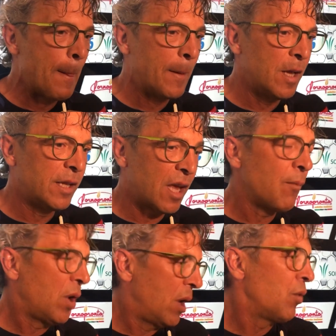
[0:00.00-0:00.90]
eh, il
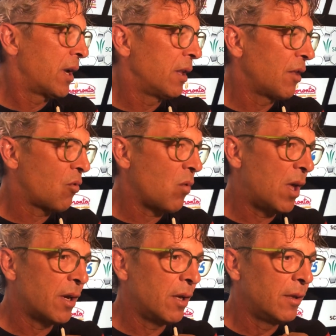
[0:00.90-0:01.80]
Teramo è una grande
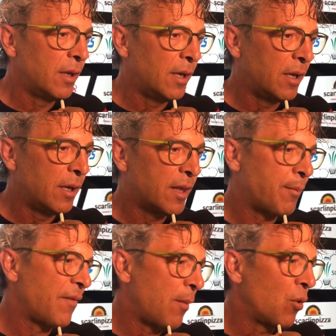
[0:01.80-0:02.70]
squadra, eh,
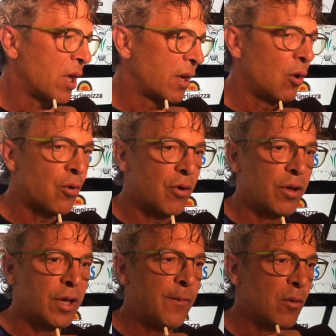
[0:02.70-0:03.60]
sapevamo che anche loro erano
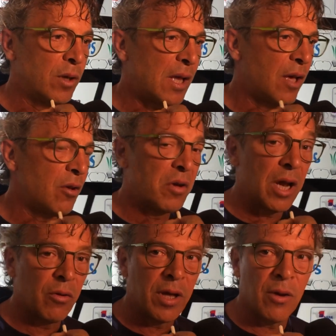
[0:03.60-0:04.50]
in difficoltà, io non
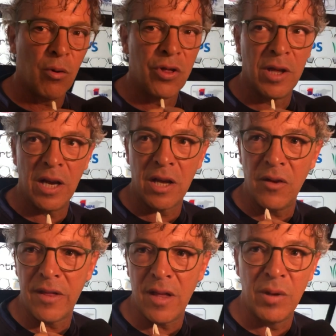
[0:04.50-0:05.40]
credo che oggi la
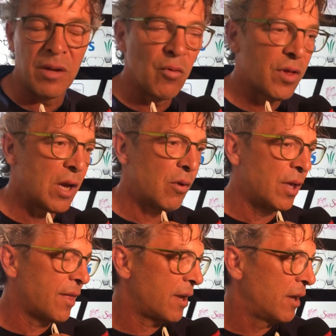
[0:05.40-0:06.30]
Cavese abbia dimostrato di
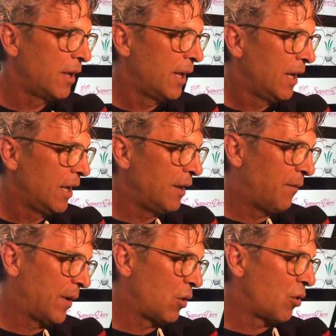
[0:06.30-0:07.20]
essere
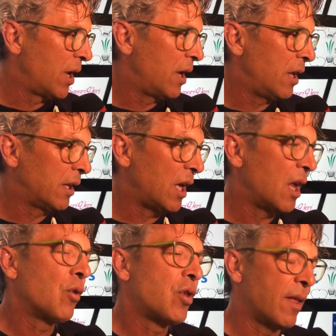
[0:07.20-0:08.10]
inferiore al
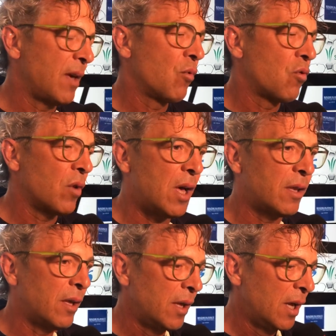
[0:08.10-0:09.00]
Teramo, ce la siamo
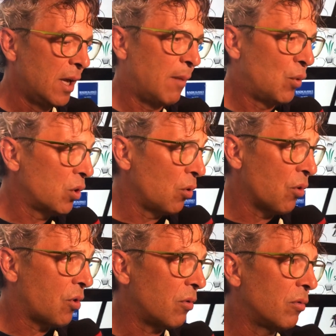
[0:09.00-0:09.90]
giocata a modo
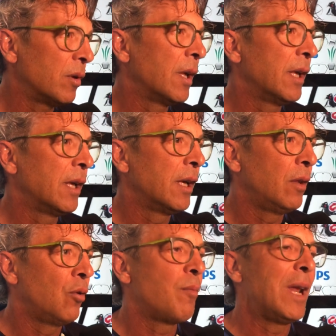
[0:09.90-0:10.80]
nostro, è eh,
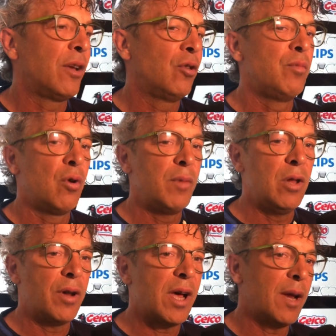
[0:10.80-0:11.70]
normale che dobbiamo
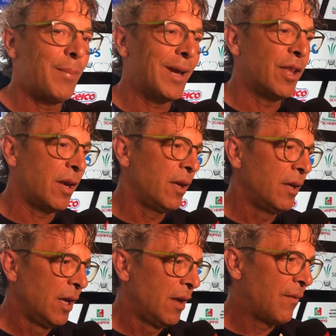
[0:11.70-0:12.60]
migliorare, perdere
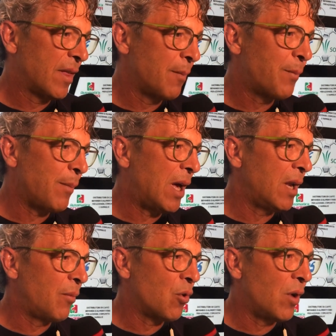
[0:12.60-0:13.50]
fa sempre
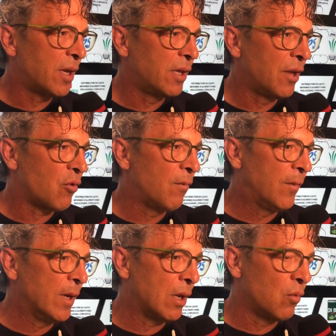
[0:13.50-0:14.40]
male, però anche delle
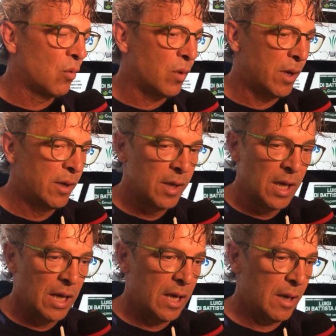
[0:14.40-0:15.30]
sconfitte comunque
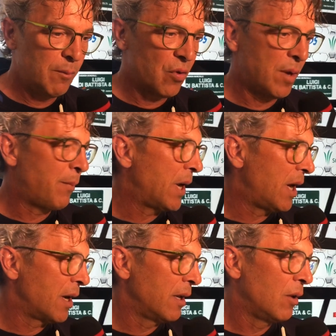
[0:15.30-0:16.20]
eh, bisogna
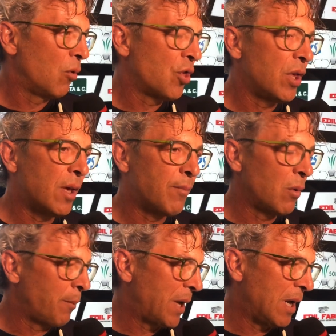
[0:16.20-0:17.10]
imparare. Oggi
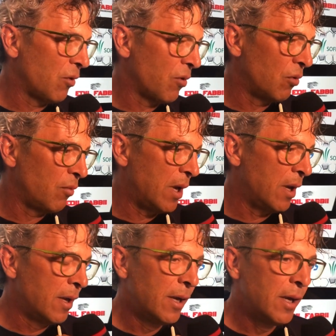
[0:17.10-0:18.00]
abbiamo imparato secondo
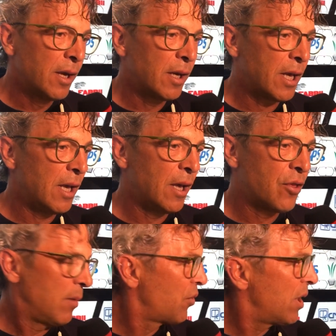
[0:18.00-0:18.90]
me che
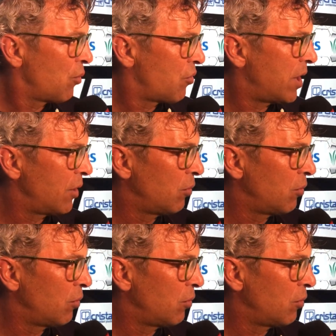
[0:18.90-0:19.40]
ce la possiamo giocare